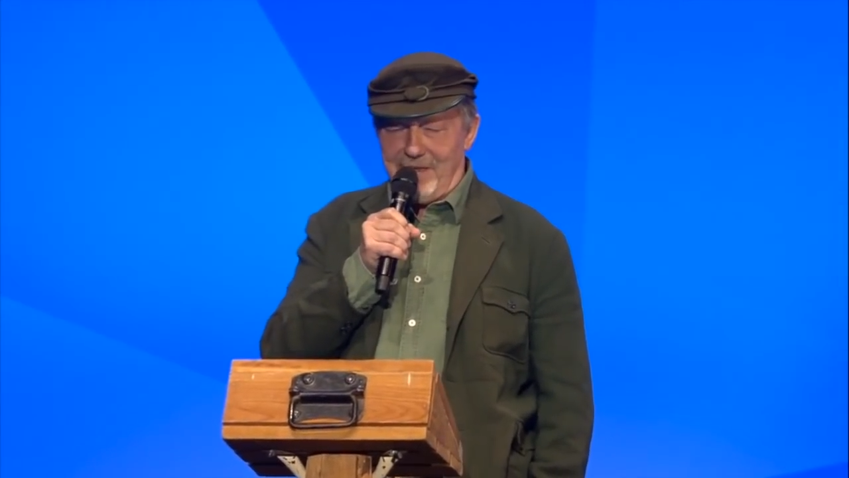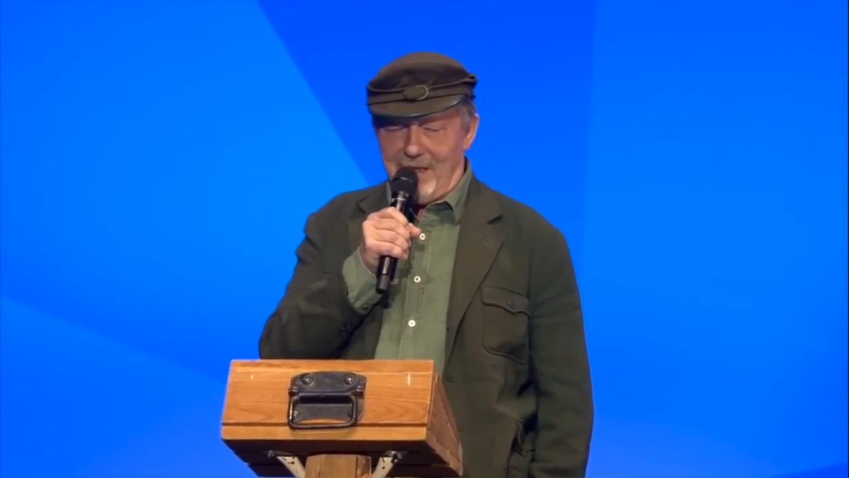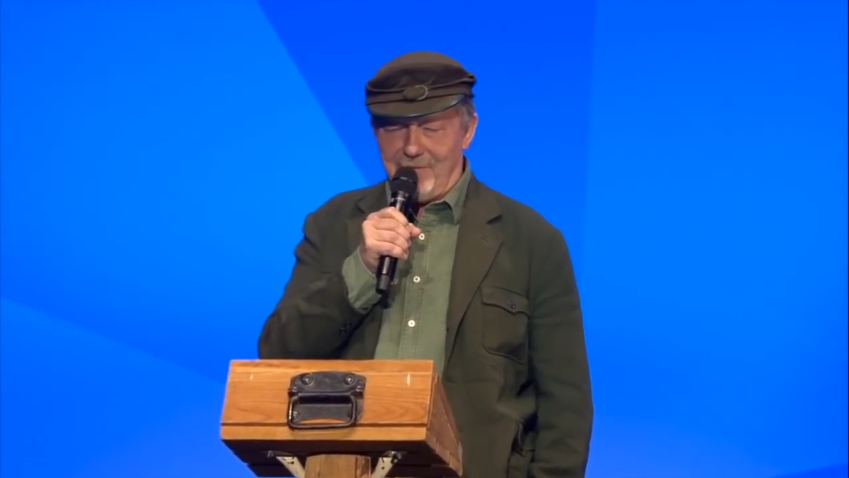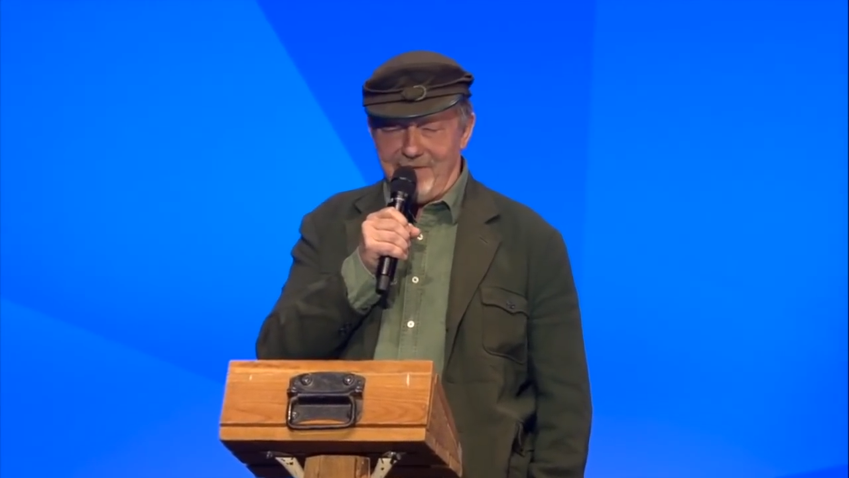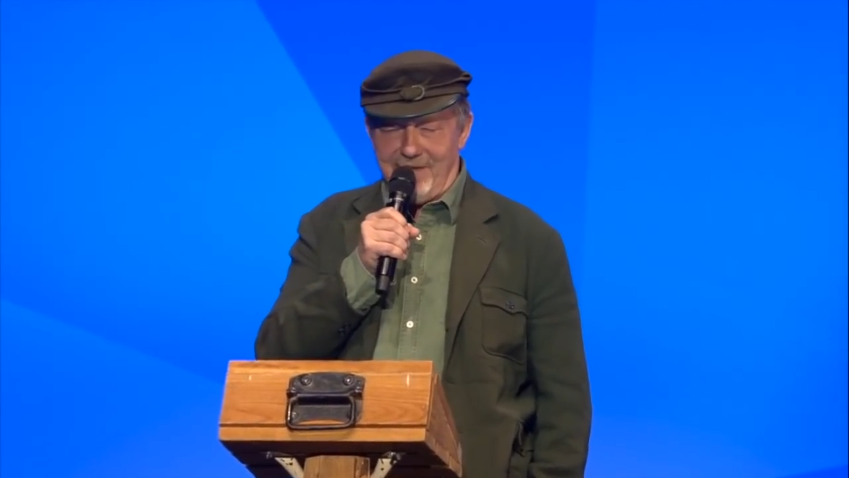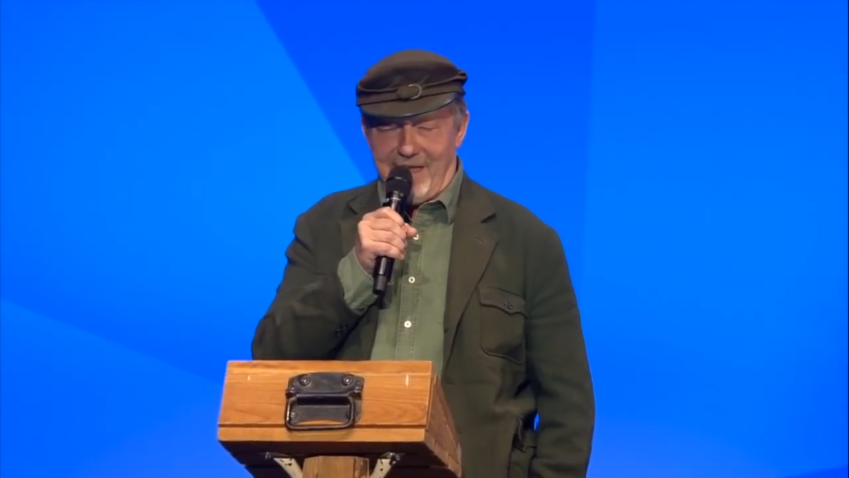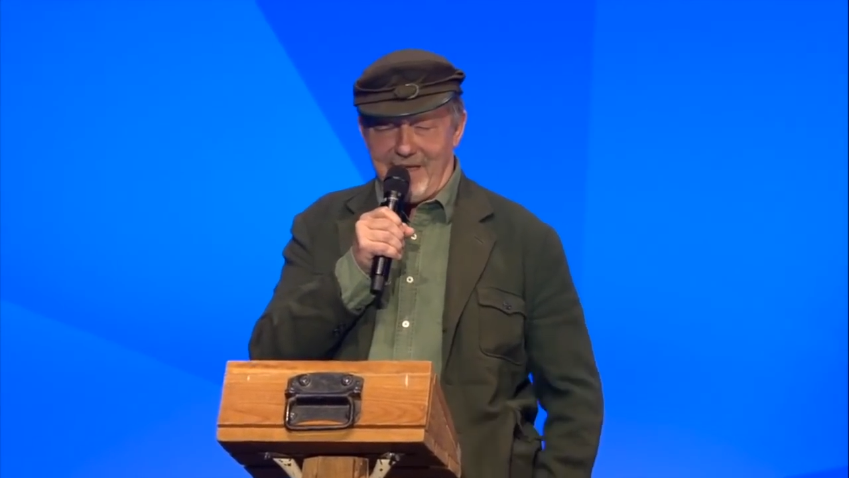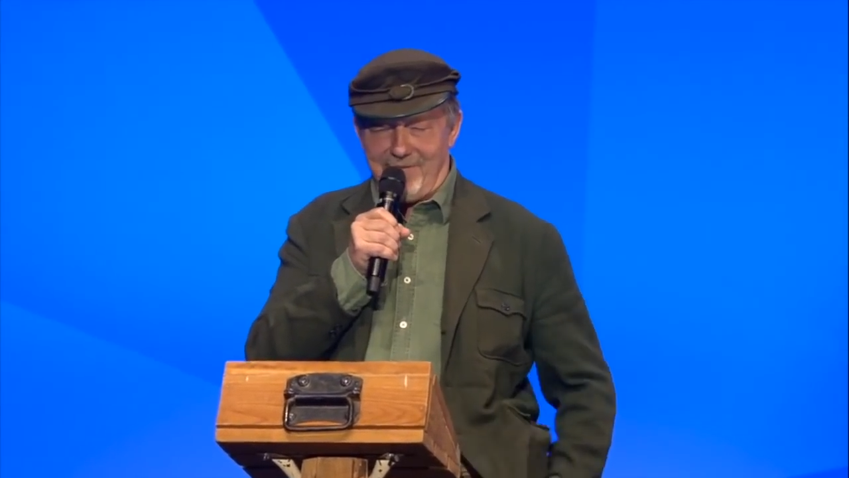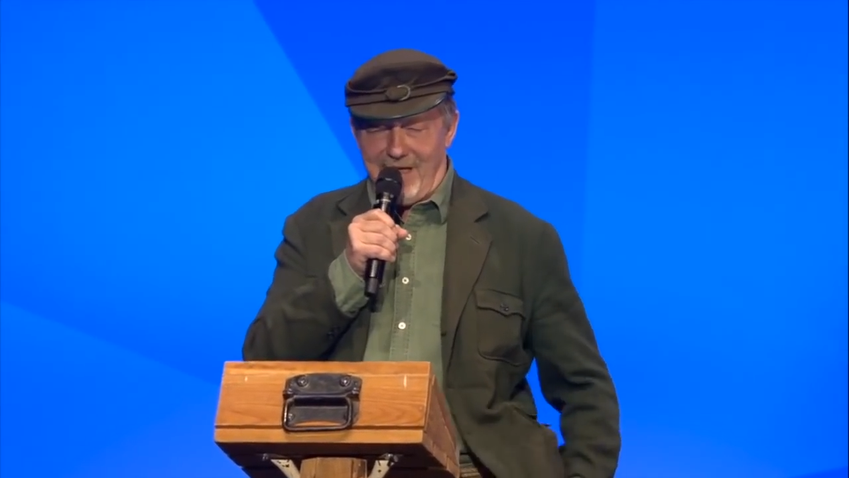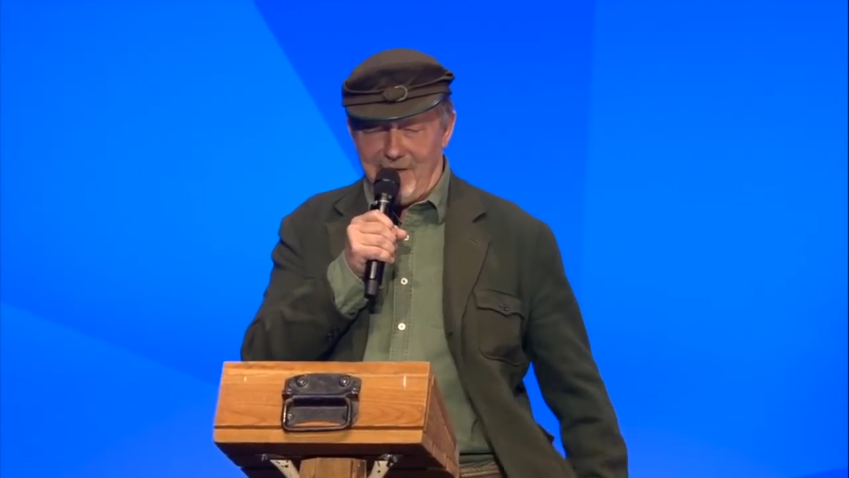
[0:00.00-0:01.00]
mit auf den
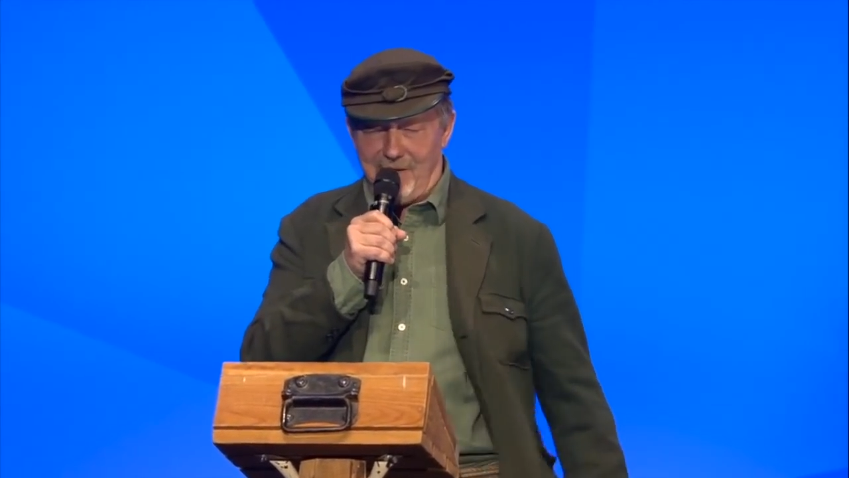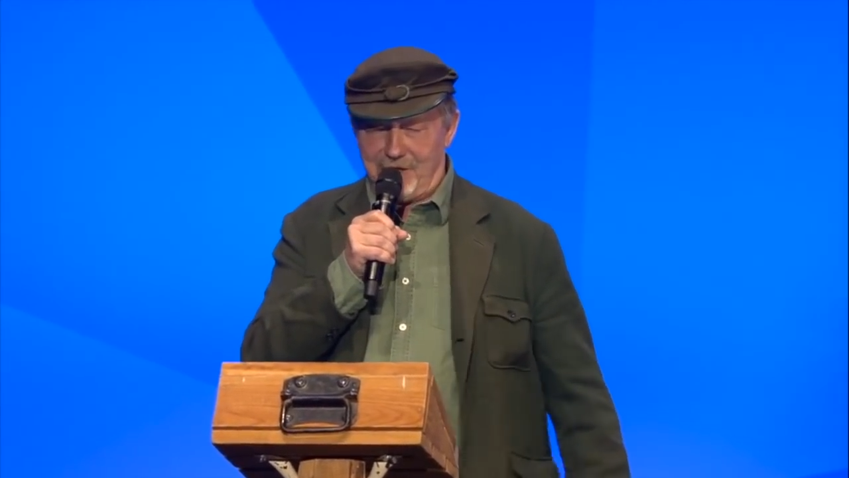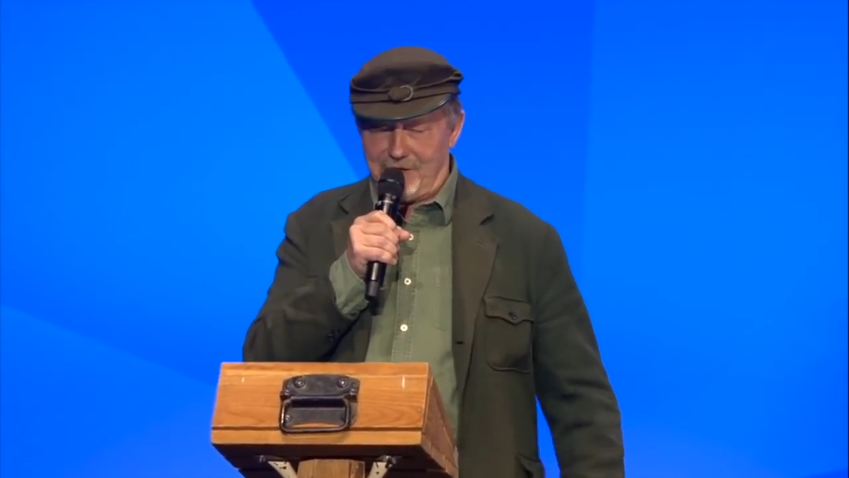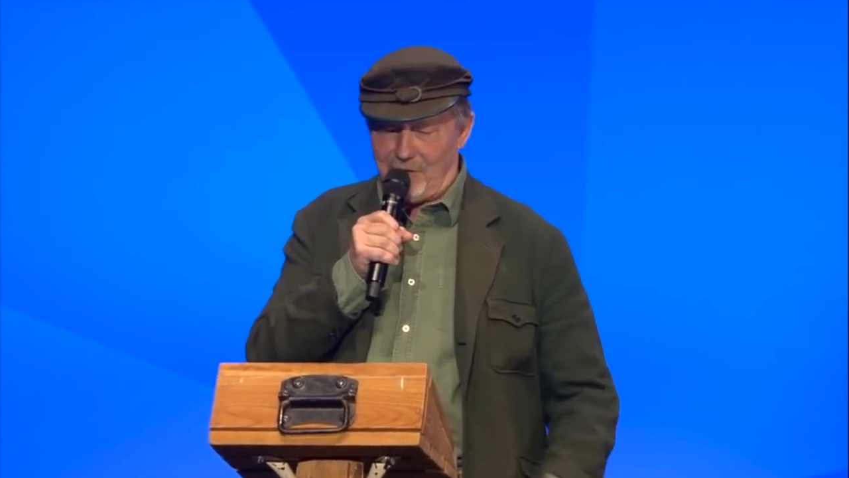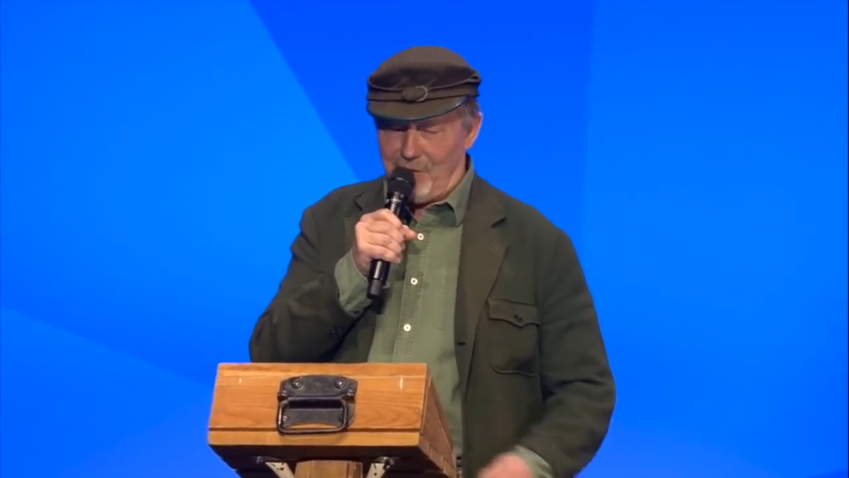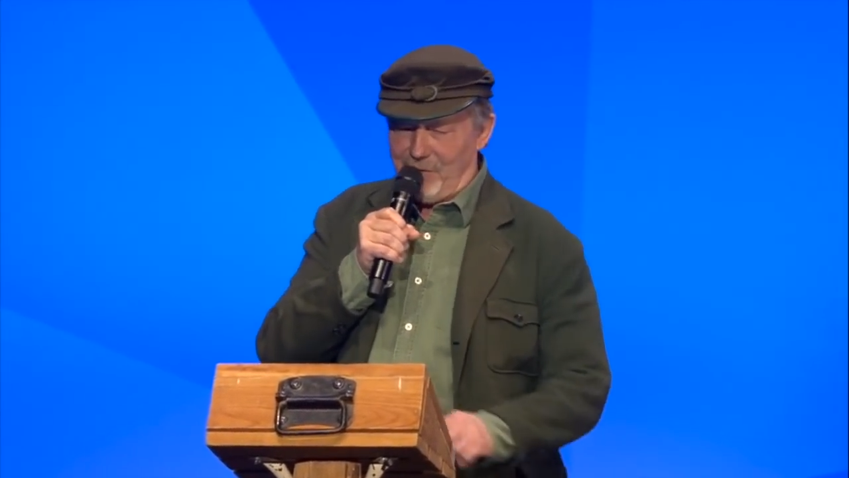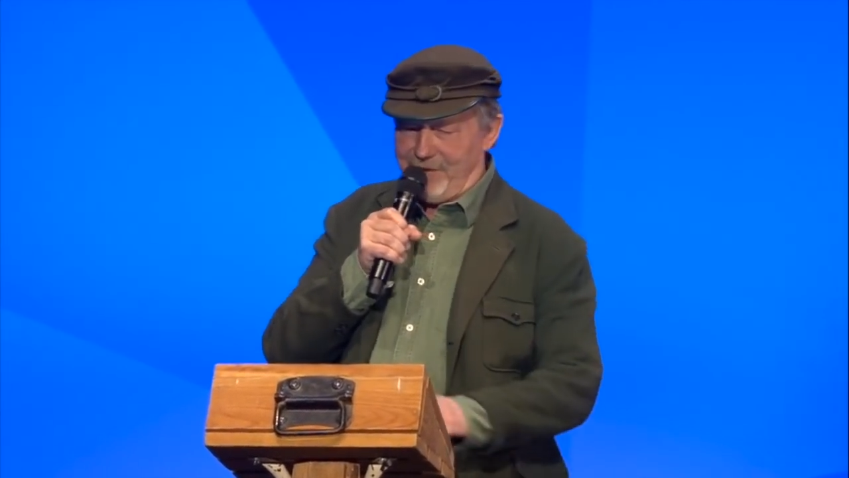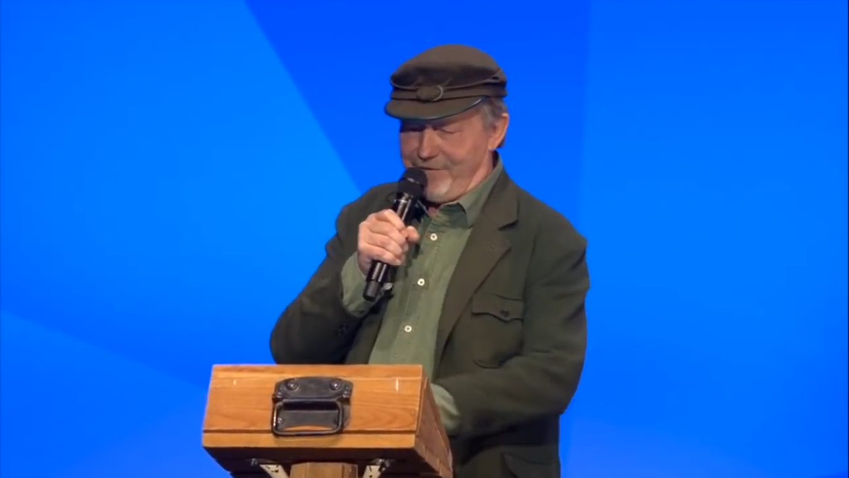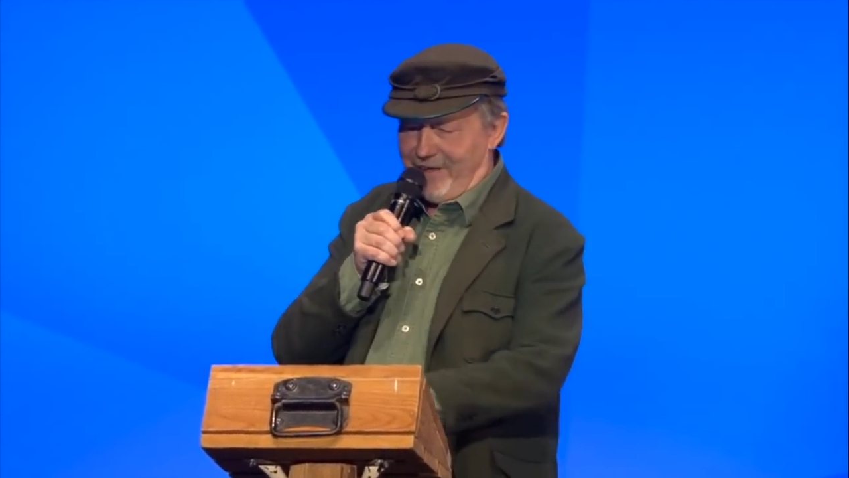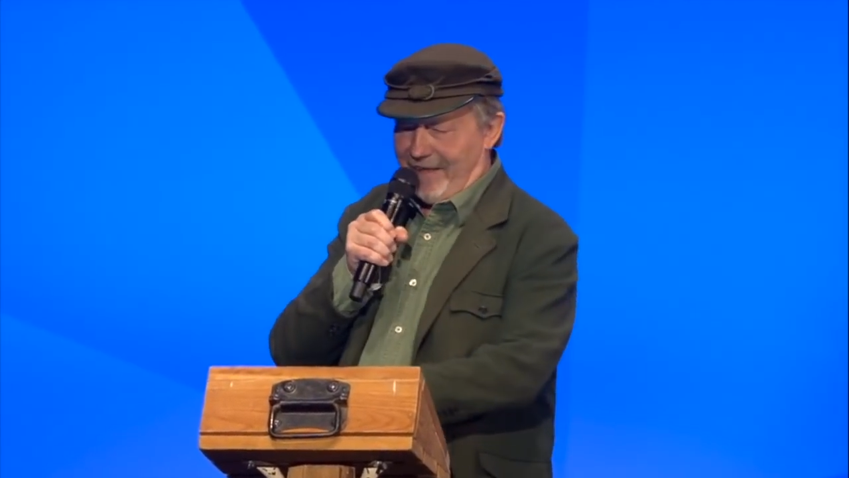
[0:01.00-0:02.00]
Ladewagen und
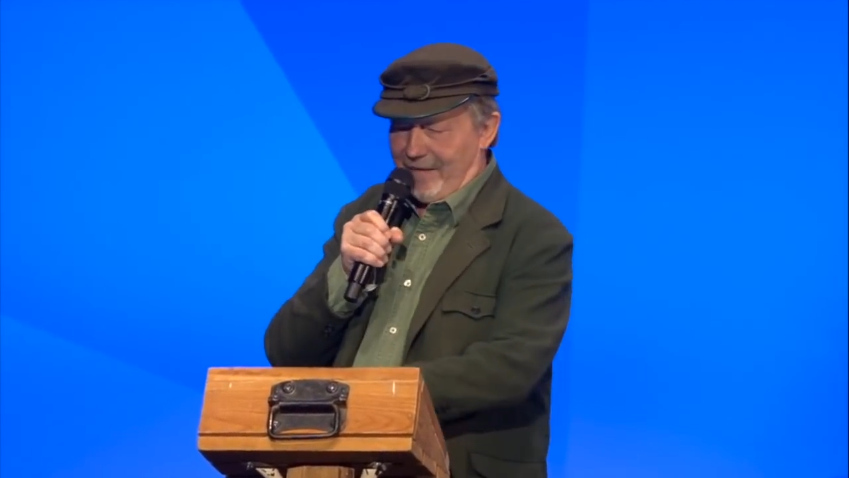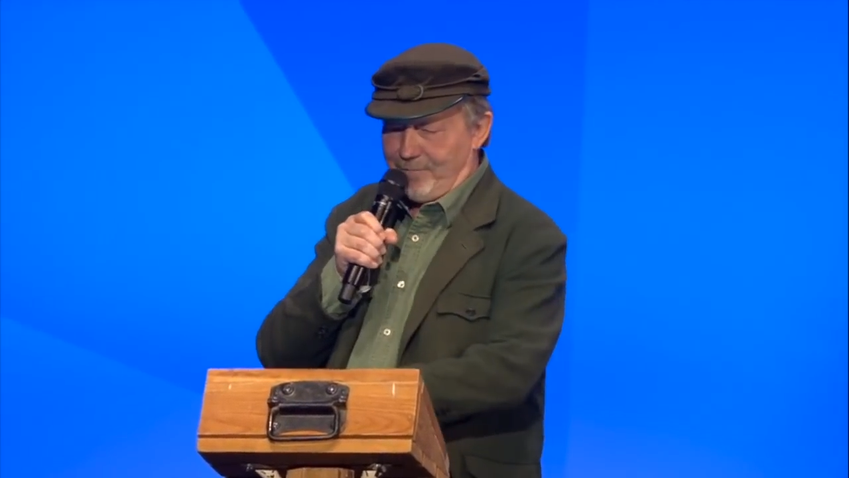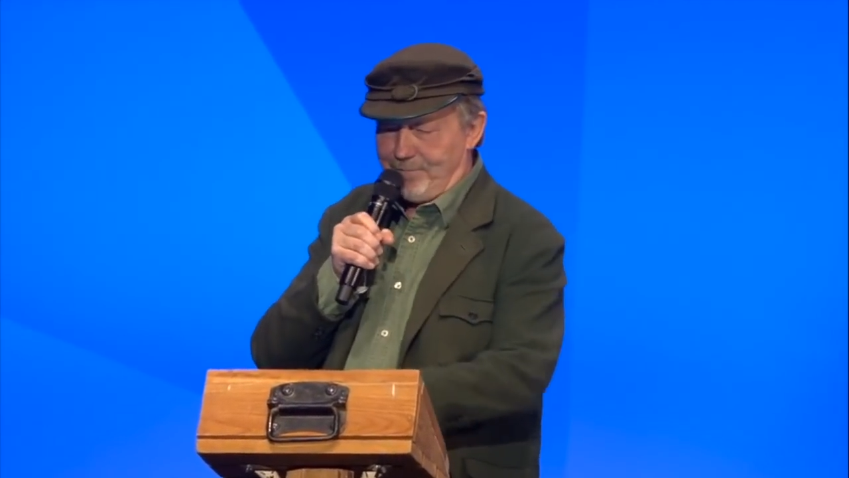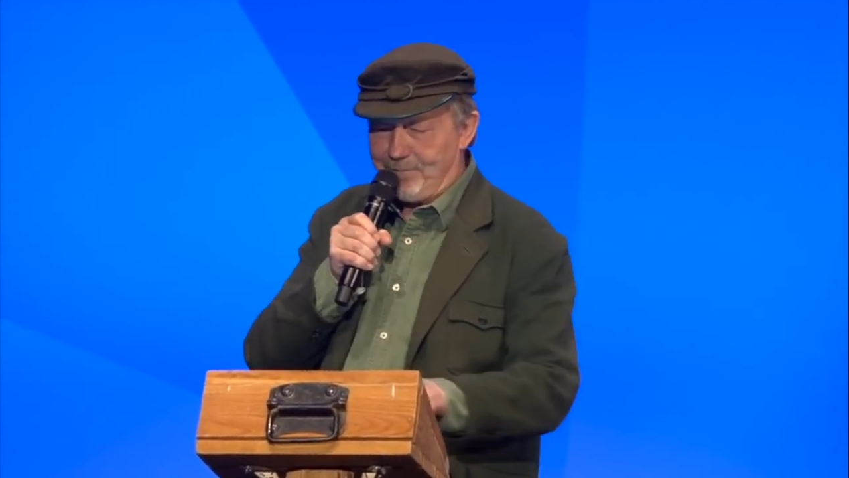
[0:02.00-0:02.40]
Strohbunde fangen.